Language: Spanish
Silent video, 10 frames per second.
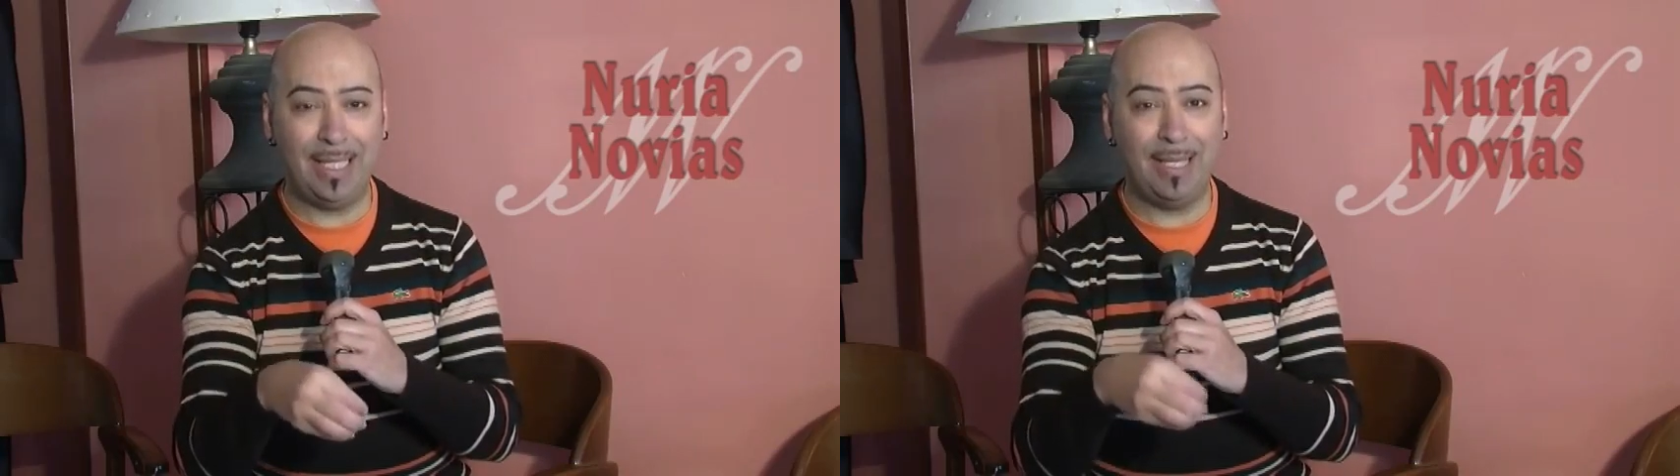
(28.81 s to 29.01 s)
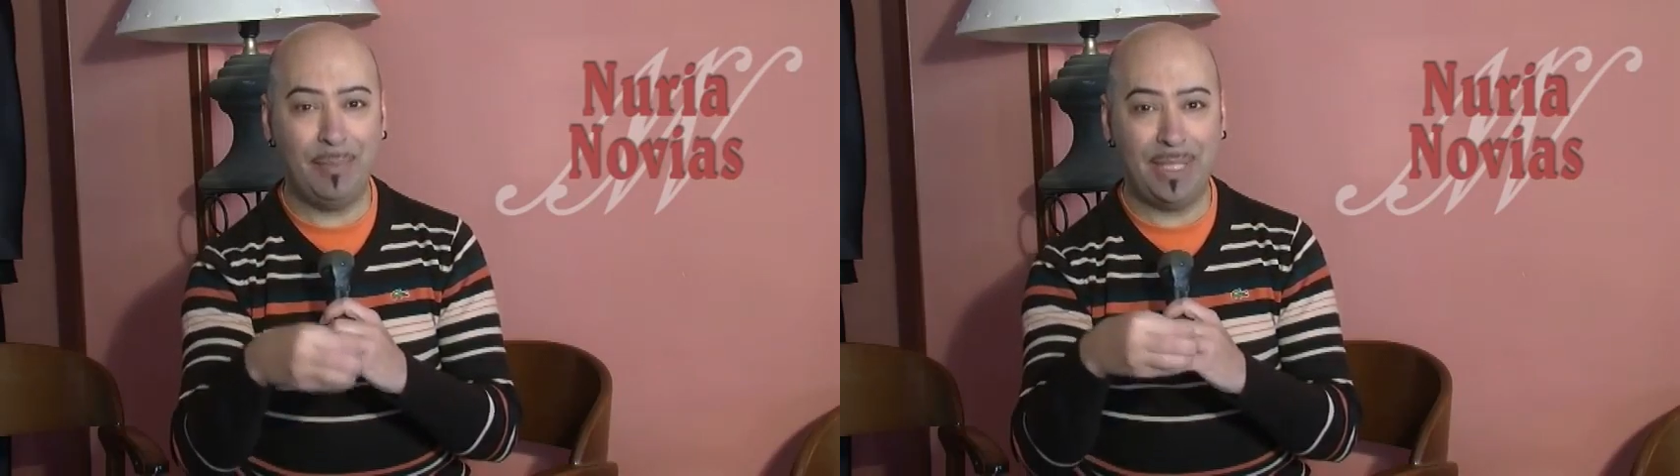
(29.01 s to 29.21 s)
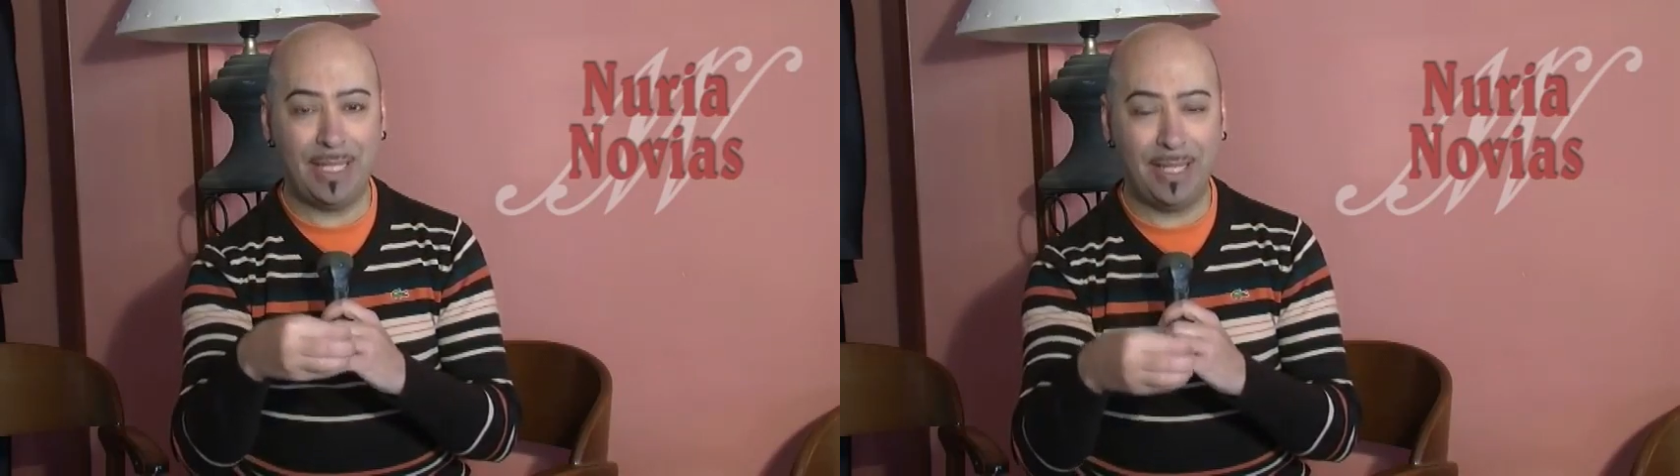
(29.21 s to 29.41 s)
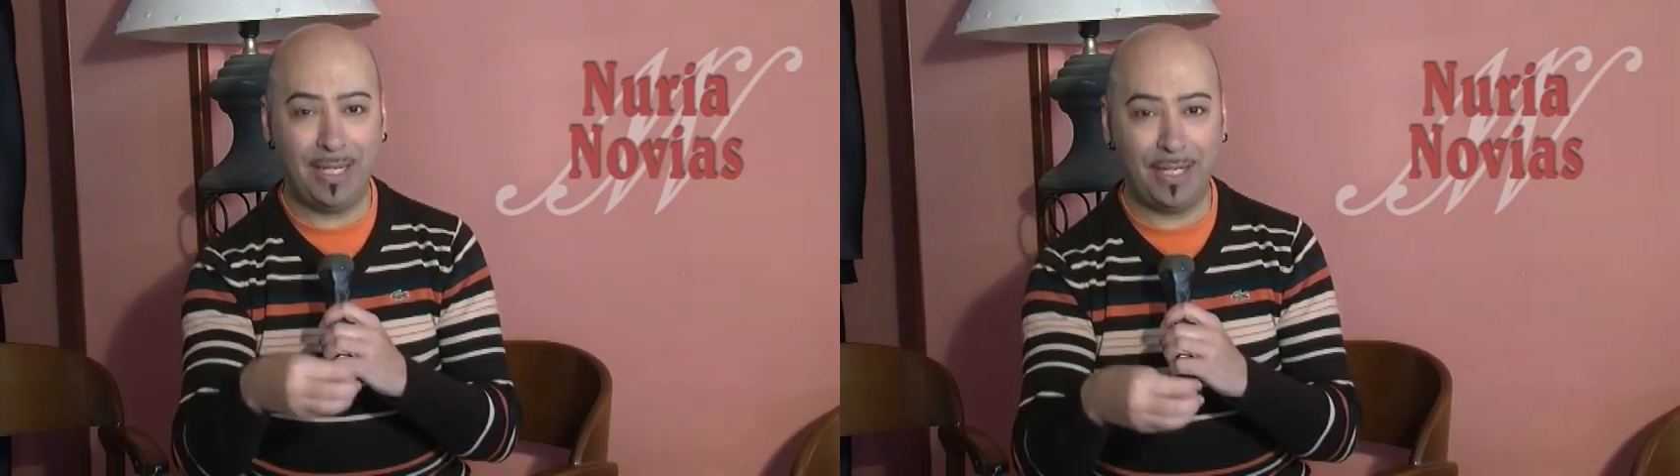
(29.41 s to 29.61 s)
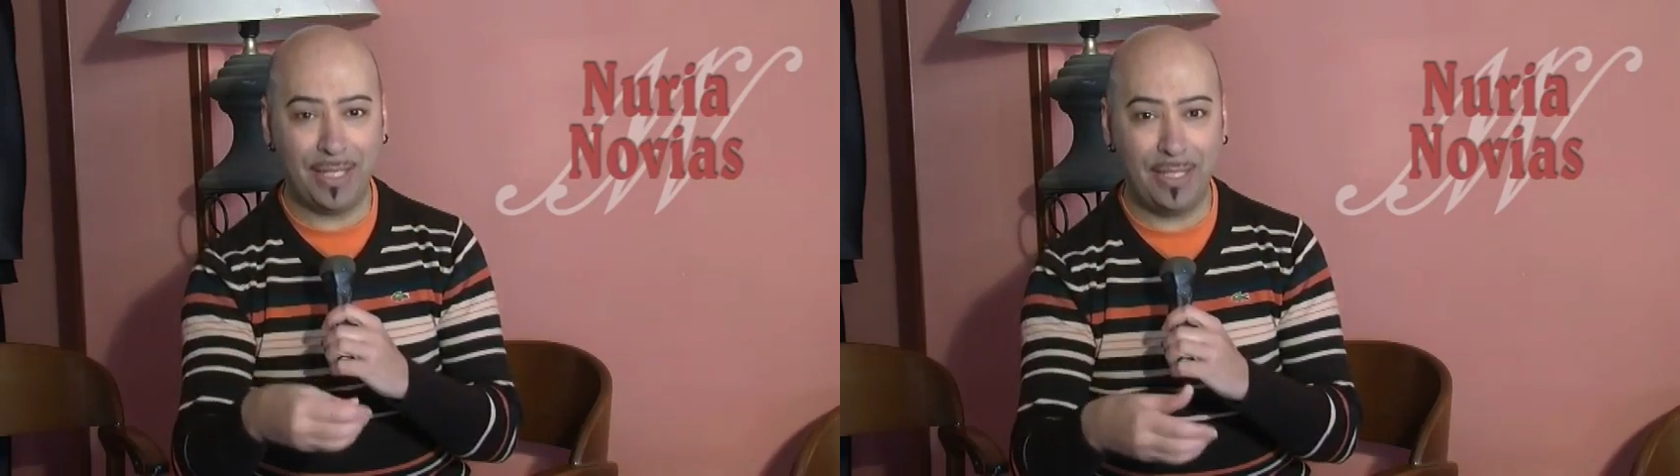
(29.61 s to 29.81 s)
en Villa
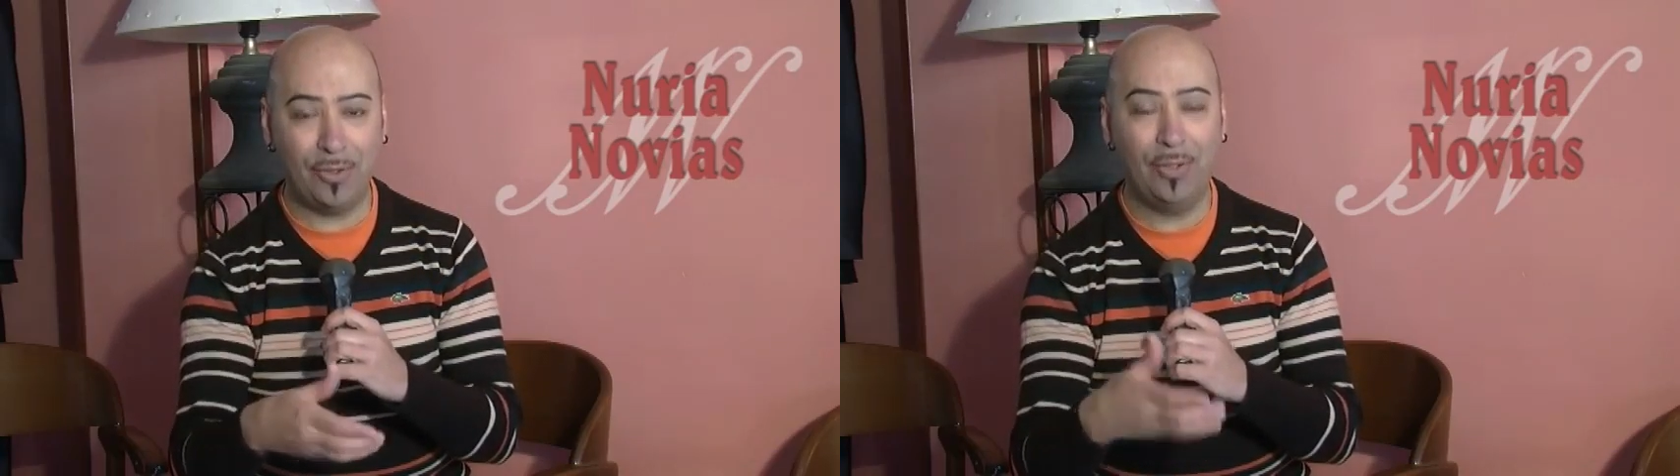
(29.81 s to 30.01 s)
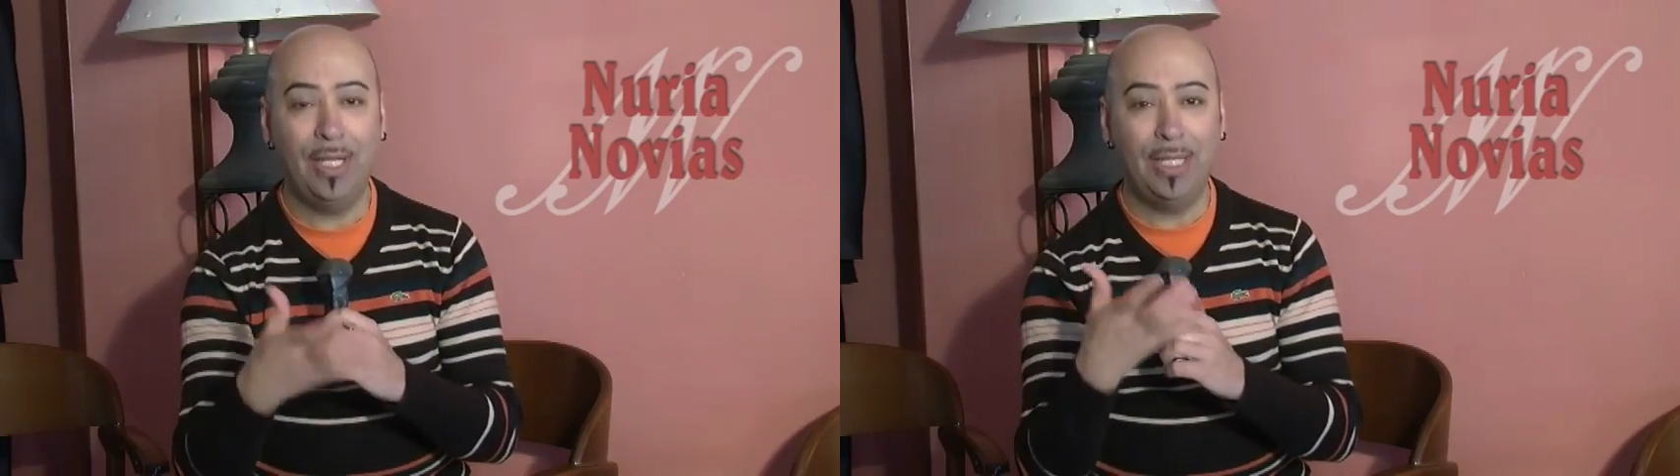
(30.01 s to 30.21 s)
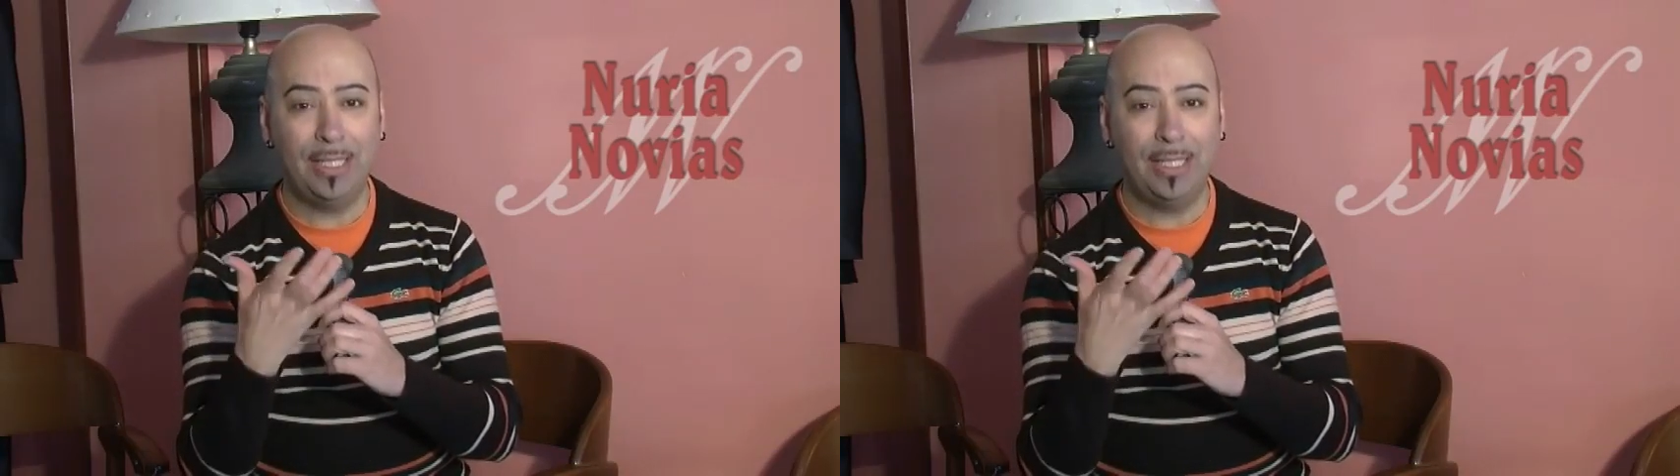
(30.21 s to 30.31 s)
del Río